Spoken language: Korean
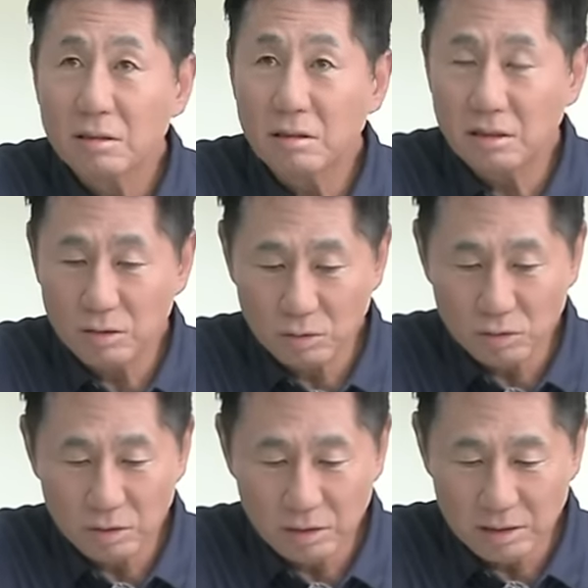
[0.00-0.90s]

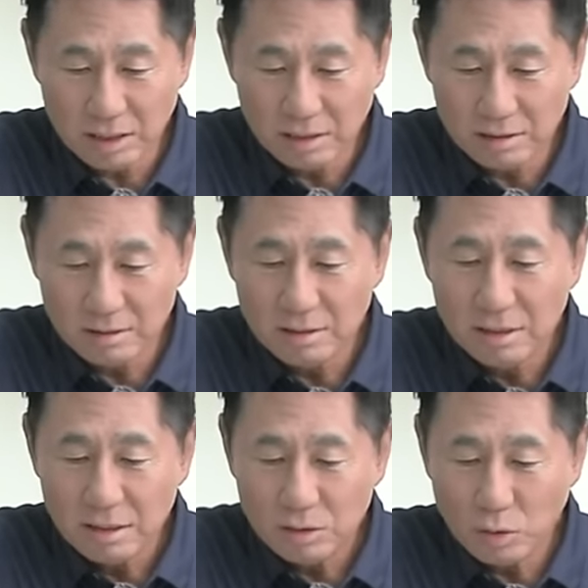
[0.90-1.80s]
열린노조위원장은
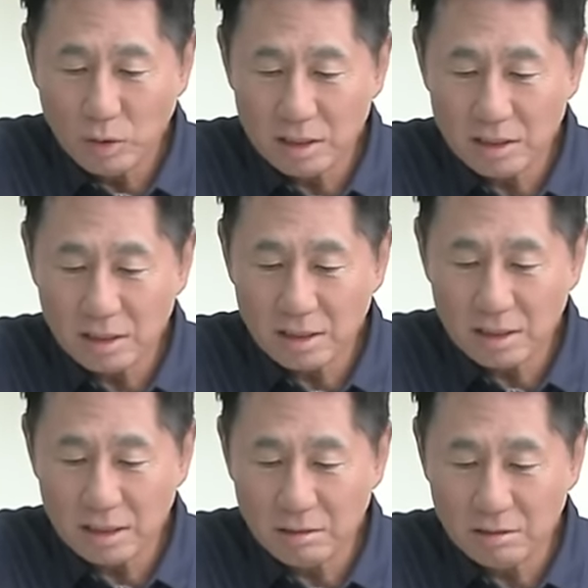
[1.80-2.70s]
조 회장과
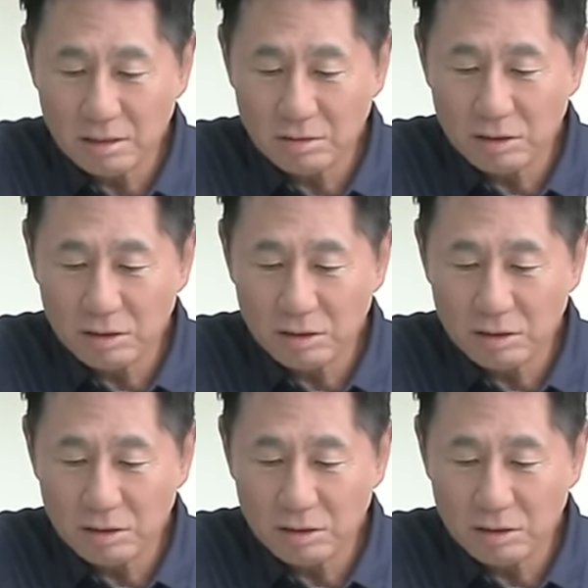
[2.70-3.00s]
김건희,